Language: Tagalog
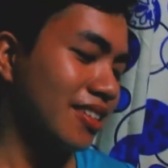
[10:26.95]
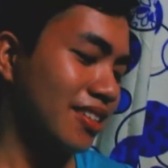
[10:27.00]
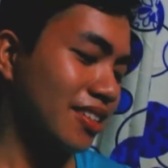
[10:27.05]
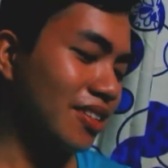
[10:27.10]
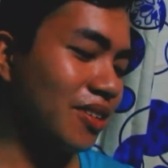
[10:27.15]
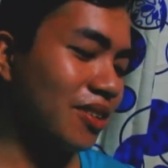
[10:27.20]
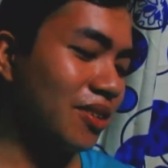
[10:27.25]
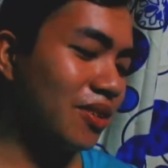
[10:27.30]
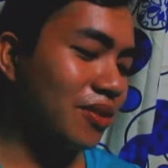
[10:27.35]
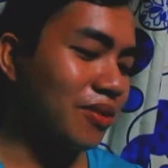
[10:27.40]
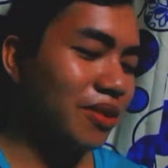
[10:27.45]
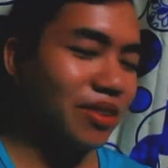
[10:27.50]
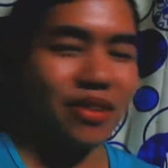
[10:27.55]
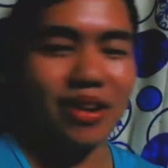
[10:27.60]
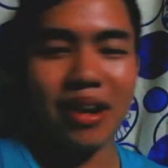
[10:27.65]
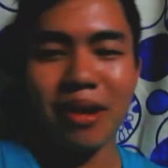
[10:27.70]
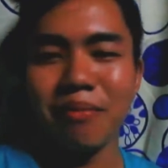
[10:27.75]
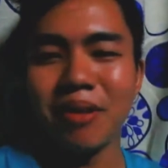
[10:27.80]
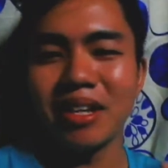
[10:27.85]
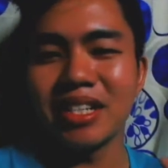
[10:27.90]
So huwag nyo
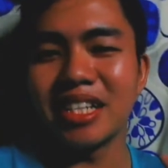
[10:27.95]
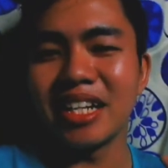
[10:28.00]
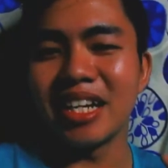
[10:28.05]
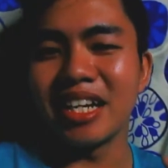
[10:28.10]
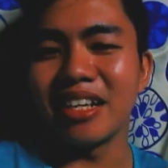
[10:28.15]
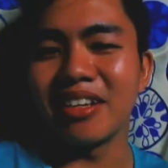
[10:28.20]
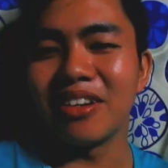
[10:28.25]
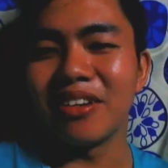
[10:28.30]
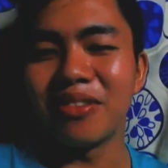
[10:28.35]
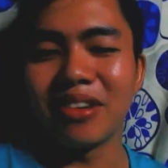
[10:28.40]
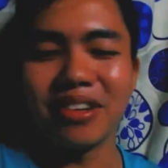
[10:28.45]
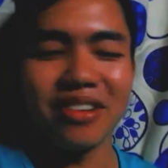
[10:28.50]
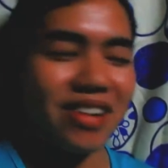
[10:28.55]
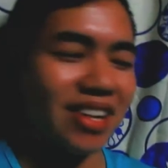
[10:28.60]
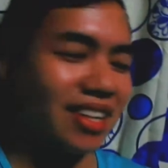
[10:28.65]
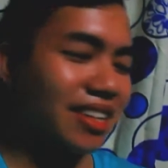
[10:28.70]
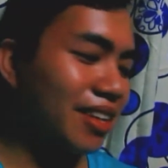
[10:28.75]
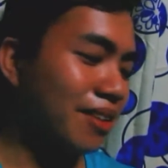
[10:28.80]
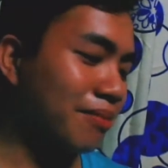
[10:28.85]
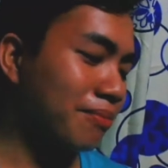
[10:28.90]
lang pansinin yun. Huwag nyo
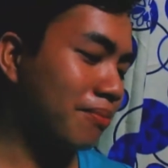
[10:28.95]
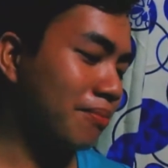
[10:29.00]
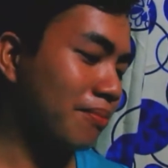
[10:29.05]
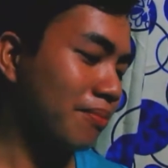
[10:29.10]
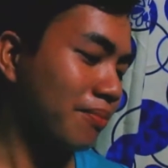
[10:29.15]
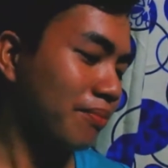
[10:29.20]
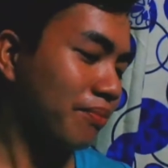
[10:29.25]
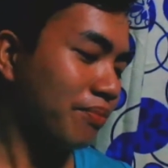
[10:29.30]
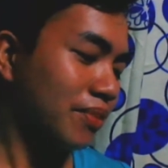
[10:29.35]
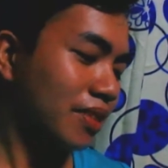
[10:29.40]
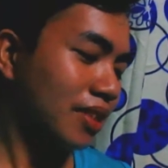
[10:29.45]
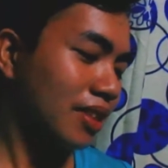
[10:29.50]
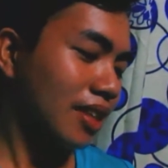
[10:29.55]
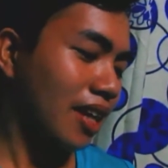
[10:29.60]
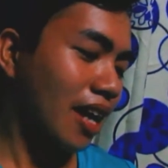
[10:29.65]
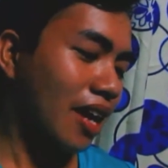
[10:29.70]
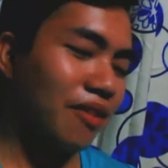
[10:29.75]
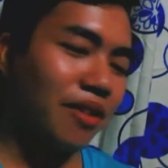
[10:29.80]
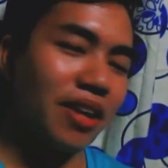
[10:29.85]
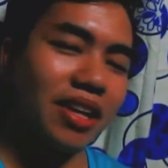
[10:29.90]
lang ting...
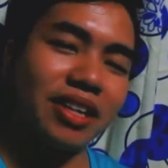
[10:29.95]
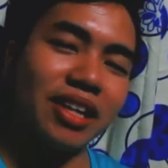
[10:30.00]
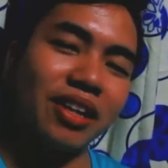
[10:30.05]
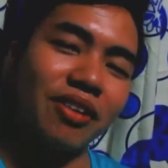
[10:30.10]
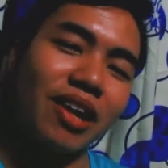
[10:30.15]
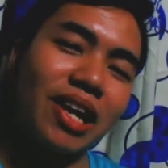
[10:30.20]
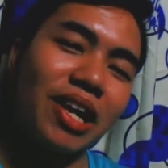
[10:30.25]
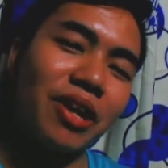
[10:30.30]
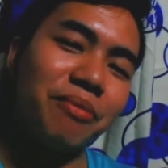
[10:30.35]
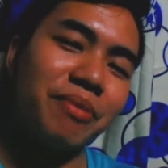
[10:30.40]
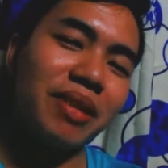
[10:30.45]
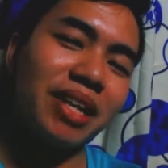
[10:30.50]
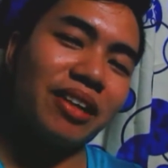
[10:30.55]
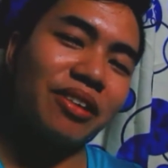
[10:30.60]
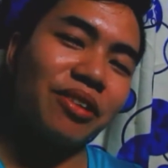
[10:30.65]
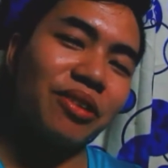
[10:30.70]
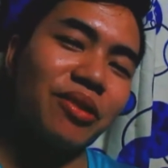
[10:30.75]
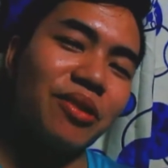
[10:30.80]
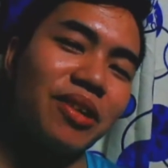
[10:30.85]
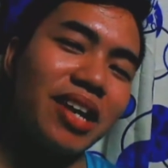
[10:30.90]
Ano yun, eh, hindi ko alam kung
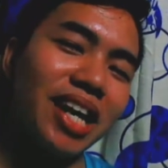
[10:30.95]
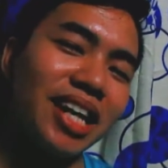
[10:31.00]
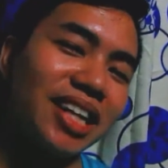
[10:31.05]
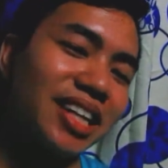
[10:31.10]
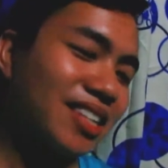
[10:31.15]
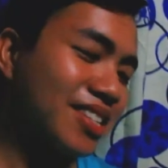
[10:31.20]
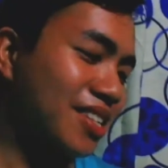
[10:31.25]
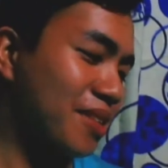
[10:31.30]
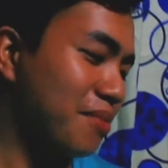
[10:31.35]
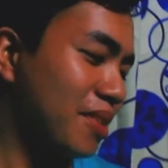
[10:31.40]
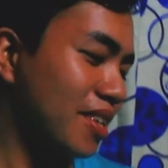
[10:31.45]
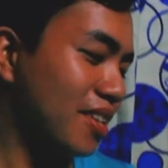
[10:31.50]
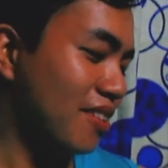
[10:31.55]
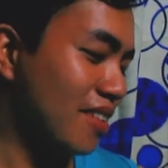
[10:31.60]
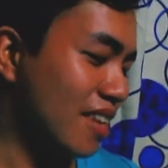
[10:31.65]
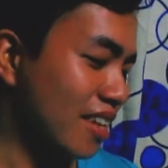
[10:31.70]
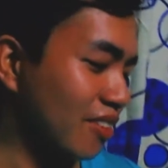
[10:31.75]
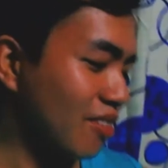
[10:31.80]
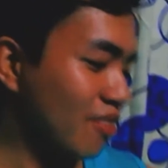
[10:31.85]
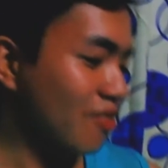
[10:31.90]
pinatutunan kayo dito sa video
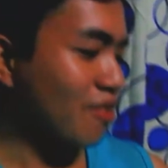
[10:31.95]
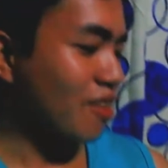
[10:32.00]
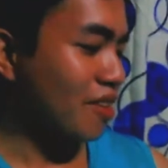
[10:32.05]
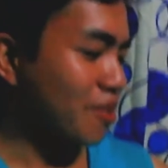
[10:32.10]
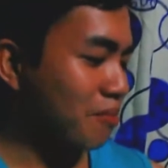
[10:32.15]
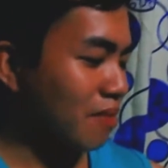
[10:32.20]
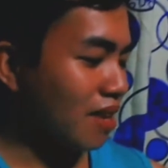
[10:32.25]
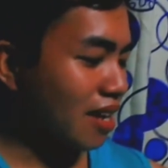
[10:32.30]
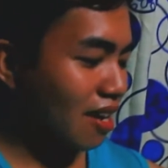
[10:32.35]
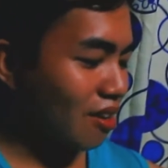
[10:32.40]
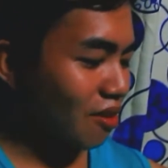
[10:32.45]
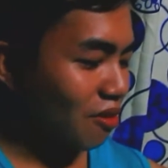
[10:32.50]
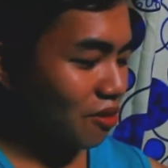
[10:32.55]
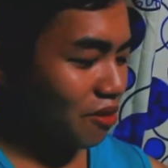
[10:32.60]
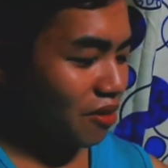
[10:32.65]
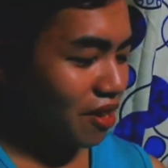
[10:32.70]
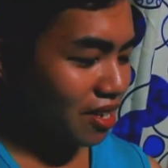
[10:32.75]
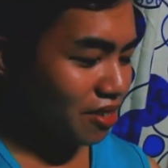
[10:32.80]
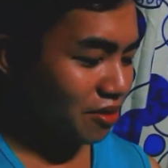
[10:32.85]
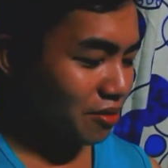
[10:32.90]
na to. Kung ano bang
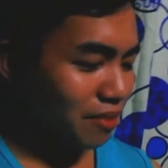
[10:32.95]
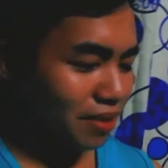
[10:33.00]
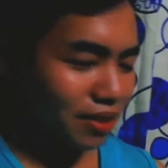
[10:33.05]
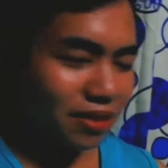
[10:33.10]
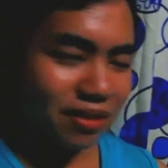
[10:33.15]
kalokohan yung...